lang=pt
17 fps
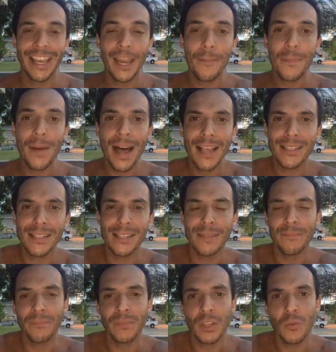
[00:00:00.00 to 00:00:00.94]
ela
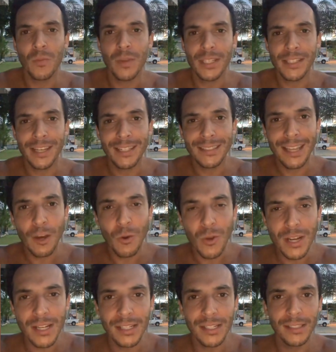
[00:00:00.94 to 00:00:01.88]
passa uma certa
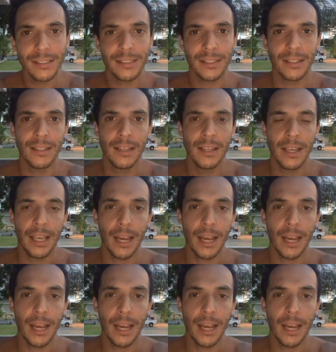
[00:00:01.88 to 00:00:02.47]
arrogância arrogância,